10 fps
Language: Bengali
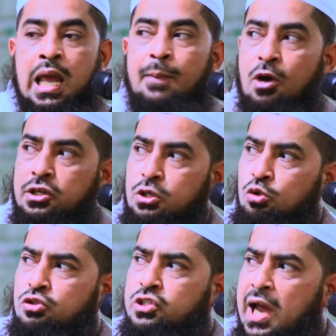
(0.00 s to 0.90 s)
এবং সে
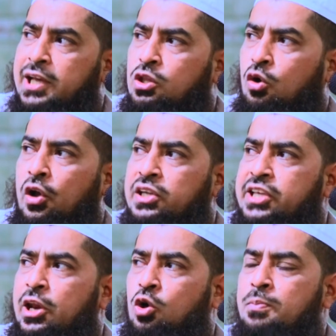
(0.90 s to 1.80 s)
উৎসাহিত করেছে
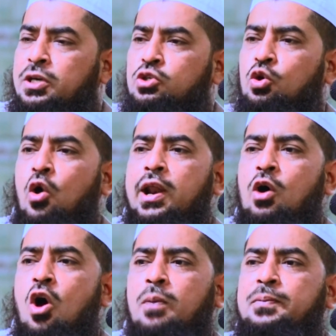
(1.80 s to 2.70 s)
এরকম কিছু করা
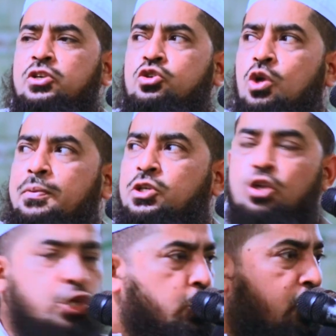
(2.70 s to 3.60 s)
হোক বিশ্ব নবীর
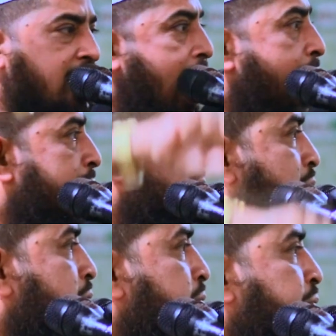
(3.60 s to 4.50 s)
চরিত্র নিয়ে
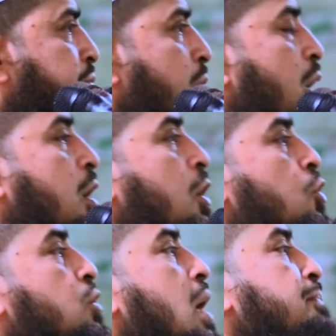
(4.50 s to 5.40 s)

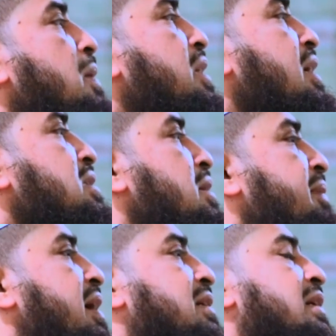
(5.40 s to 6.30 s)
শুধু আপনাদের কাছে
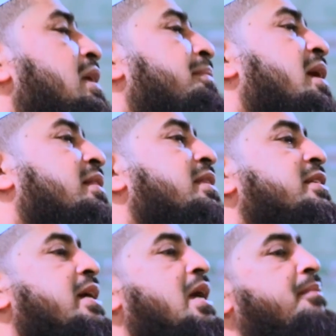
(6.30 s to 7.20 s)
আমার একটাই দাবি রাখতে
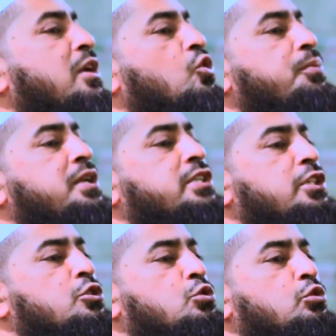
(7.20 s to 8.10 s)
চাই আমার নবীর
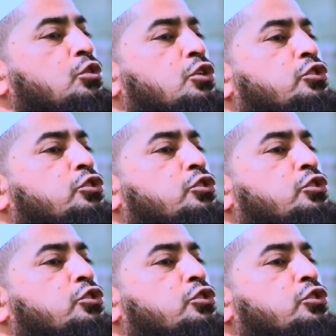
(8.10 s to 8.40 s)
চাইতে সুন্দর